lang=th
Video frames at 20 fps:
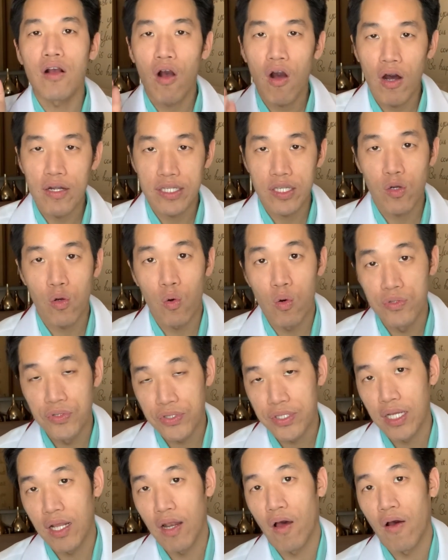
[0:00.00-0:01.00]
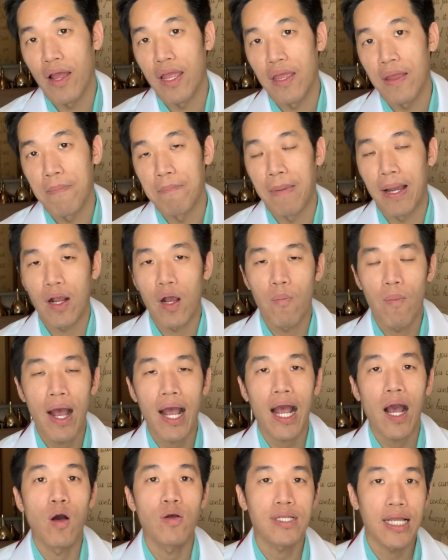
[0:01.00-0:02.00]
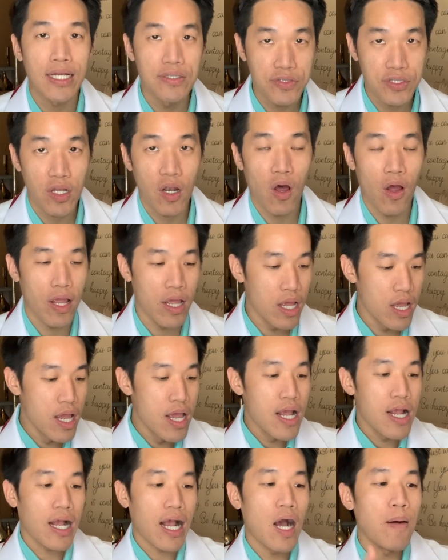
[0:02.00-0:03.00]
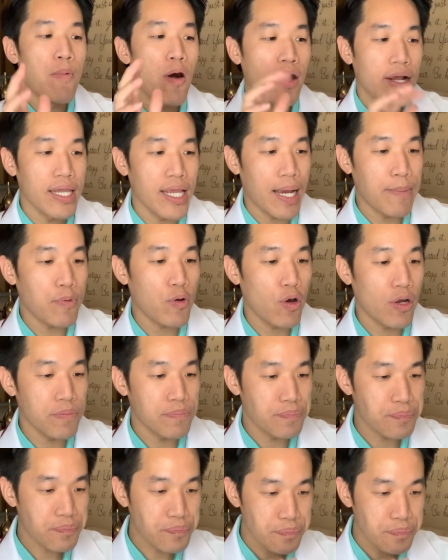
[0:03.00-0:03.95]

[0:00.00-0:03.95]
คอร์ติโคสเตียรอยด์หมายความว่าเขาใช้สเตียรอยด์เขาบอกงี้ครับทุกคน